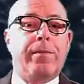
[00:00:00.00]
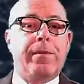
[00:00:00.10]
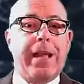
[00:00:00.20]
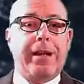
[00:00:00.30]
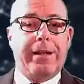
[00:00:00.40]

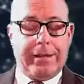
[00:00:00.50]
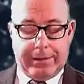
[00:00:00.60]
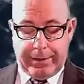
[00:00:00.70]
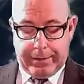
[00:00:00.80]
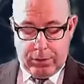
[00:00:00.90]
dalle
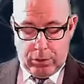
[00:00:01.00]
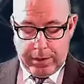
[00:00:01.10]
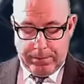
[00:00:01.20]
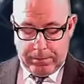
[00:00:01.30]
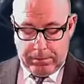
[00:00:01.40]

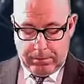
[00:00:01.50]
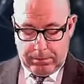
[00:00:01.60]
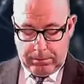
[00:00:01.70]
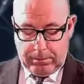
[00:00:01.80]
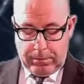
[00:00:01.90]
stazioni.
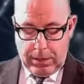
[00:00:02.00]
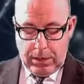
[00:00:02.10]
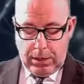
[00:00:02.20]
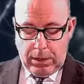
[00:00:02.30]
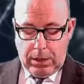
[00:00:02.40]

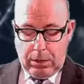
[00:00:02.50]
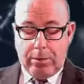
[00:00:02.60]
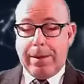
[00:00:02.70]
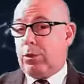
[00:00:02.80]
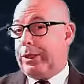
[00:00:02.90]
Lo
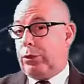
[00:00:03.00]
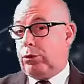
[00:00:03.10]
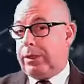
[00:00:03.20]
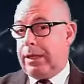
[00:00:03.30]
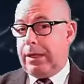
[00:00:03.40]
abbiamo
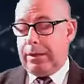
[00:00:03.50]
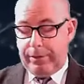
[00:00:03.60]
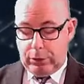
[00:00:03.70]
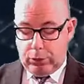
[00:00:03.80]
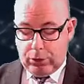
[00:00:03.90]
detto nel
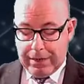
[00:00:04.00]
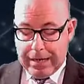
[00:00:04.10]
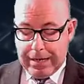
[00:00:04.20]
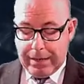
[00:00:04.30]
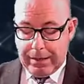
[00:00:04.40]

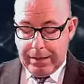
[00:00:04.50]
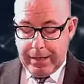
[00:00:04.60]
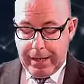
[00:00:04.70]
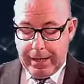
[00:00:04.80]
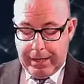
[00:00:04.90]
videogiornale di
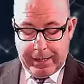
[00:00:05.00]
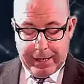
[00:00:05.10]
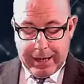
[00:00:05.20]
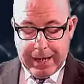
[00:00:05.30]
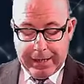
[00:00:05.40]
ieri
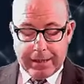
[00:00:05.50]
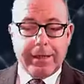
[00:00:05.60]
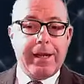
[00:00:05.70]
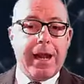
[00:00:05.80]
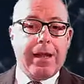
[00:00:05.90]
che anche a
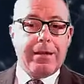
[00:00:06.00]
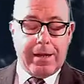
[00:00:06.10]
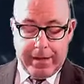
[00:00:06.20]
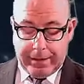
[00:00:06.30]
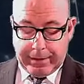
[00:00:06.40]

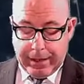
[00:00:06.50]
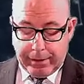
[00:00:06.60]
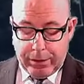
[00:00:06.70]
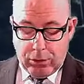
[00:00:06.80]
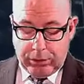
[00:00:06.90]
Senigallia e Serra
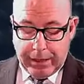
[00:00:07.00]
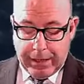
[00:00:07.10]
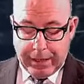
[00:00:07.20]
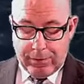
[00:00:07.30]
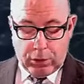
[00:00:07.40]
dei Conti è in
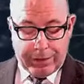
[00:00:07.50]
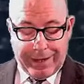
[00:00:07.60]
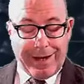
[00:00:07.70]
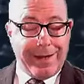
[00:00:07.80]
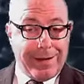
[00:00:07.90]
arrivo lo
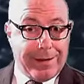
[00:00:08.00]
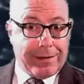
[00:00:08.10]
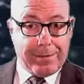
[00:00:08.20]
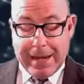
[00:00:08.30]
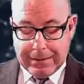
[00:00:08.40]
screening
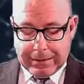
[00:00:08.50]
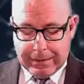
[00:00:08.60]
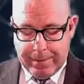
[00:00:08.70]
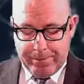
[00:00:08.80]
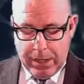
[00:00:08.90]
di
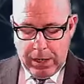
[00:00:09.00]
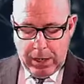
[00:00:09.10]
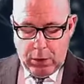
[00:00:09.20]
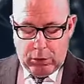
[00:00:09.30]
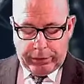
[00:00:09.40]
massa.
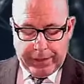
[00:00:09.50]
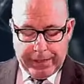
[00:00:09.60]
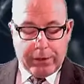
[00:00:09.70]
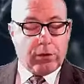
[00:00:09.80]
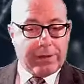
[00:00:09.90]
Oltre a
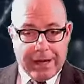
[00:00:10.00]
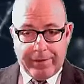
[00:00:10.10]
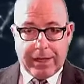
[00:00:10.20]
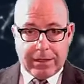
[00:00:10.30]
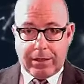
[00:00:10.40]

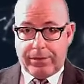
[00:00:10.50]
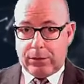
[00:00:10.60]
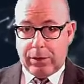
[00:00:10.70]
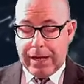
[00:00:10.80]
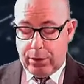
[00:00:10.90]
ricordarvi che si
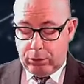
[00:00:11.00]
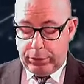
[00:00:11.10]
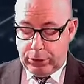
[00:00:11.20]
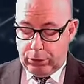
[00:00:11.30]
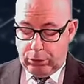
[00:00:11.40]
effettuerà
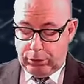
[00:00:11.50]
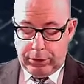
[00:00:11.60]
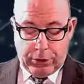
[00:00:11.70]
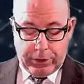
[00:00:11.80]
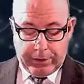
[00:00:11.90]
l'11,
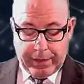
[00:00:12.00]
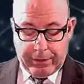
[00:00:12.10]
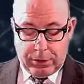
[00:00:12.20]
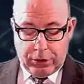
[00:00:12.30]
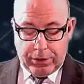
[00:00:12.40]
12,
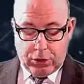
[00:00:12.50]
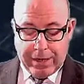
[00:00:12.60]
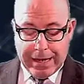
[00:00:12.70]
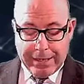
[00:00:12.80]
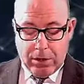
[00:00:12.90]
13 di
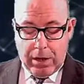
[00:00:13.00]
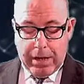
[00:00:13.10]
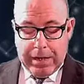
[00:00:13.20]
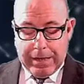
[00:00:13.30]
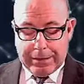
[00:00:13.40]
gennaio,
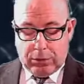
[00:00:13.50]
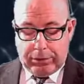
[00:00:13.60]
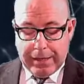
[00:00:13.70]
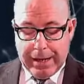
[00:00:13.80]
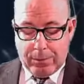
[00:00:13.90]

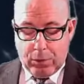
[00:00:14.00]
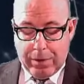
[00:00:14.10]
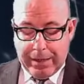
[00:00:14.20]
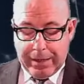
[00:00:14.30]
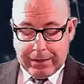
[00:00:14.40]
ascoltiamo
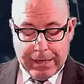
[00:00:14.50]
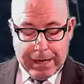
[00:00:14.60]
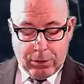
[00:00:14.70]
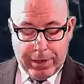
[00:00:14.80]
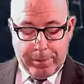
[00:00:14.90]
quali
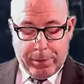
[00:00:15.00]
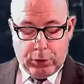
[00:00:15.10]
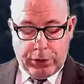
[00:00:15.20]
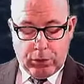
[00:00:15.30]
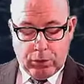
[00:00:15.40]
saranno le
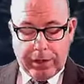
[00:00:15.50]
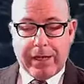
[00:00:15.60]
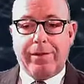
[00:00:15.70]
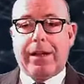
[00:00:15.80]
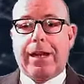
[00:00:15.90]
procedure
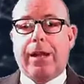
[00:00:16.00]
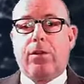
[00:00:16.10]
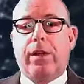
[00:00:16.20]
che verranno